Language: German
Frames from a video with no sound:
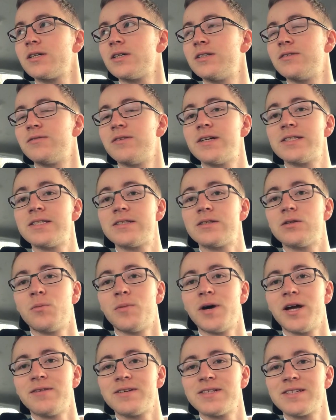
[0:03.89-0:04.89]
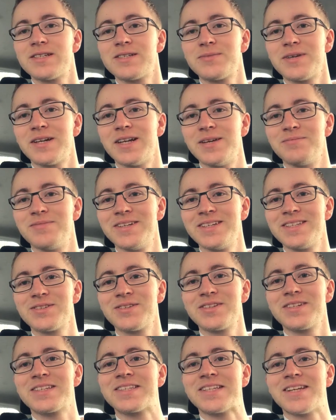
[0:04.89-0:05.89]
Ich weiß, normalerweise ist mein Leben nicht
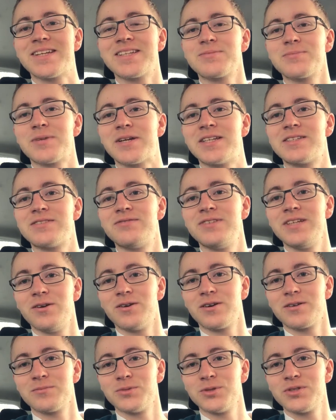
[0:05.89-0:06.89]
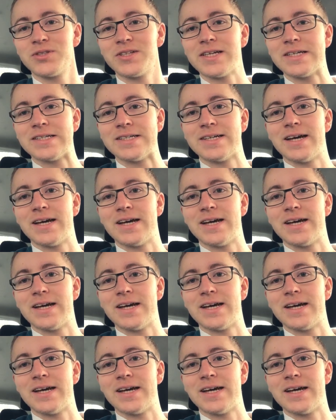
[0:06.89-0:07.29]
so interessant, dass man es vloggen müsste.